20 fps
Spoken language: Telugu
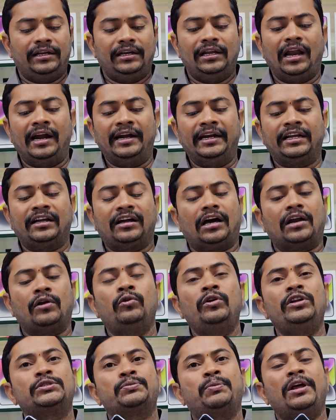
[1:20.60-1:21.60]
ఇలాంటి
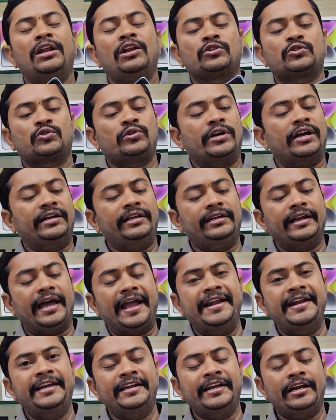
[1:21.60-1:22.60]
కరువు డిస్ప్లేలు వస్తున్నాయండి
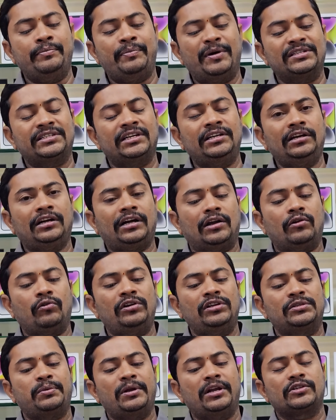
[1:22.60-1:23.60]
నైంటీ నైన్ పర్సెంట్ కరువు
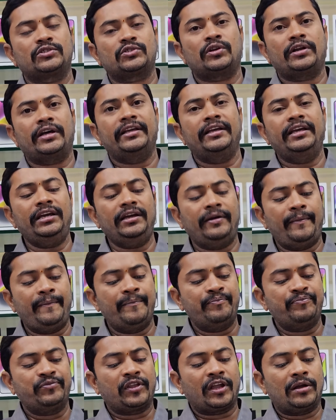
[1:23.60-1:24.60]
డిస్ప్లేలు వస్తున్నాయి
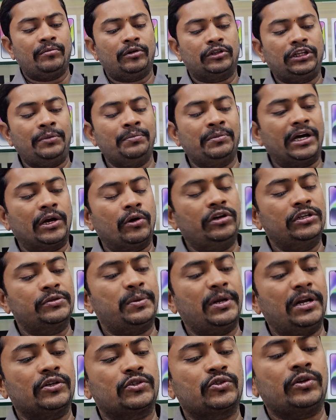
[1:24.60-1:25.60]
మొత్తం కరువు
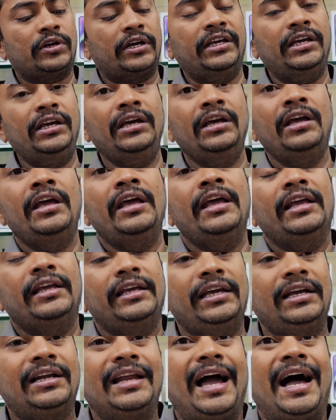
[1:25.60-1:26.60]
డిస్ప్లేలు వస్తున్నాయి
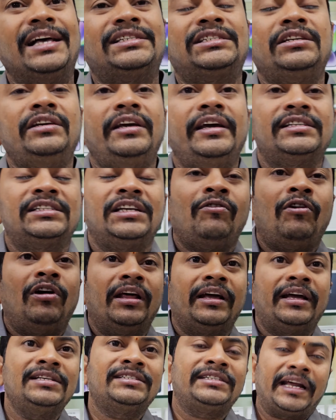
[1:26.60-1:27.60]
ఈ గ్లాస్ వేసే
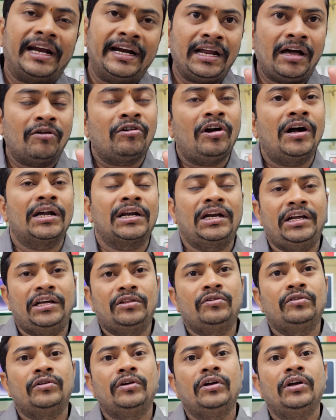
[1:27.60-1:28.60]
వాళ్ళకి సరైన అవగాహన
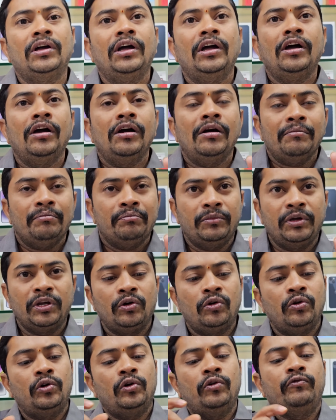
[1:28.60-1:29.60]
లేదు
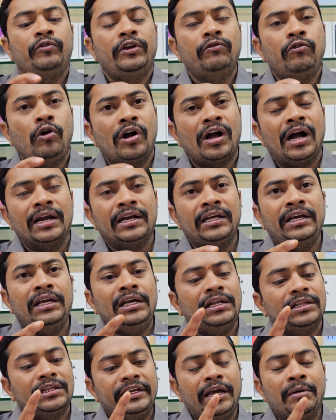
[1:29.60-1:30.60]
మీరు వివో కానీ
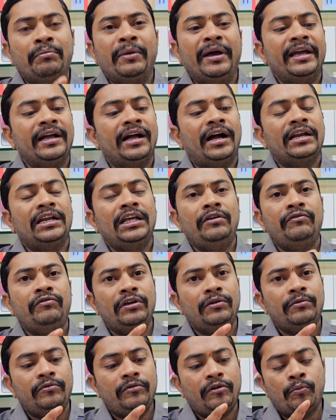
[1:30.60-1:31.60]
ఎంఐ కానీ
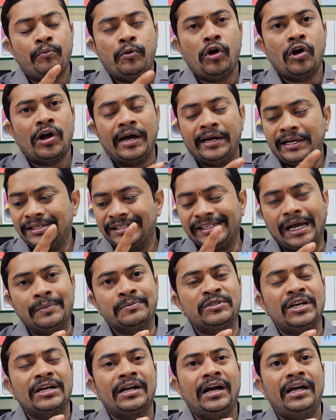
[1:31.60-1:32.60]
ఒప్పో కానీ
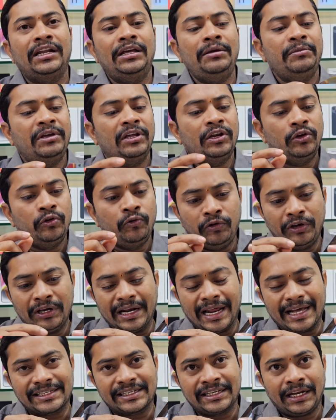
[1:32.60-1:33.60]
శాంసంగ్ కానీ మీరు యూవీ
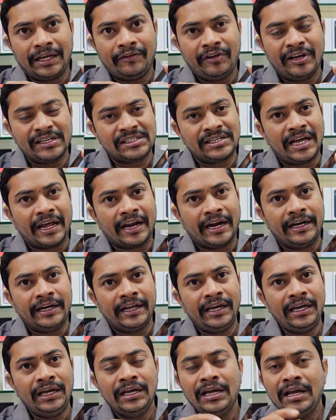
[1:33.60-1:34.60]
గ్లాస్ కింద
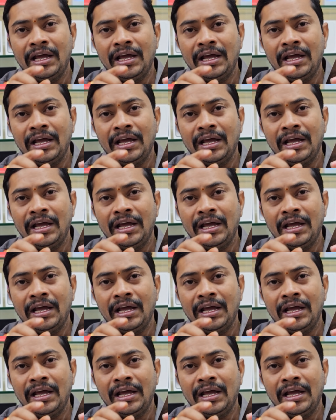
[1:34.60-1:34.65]
వేసినారంటే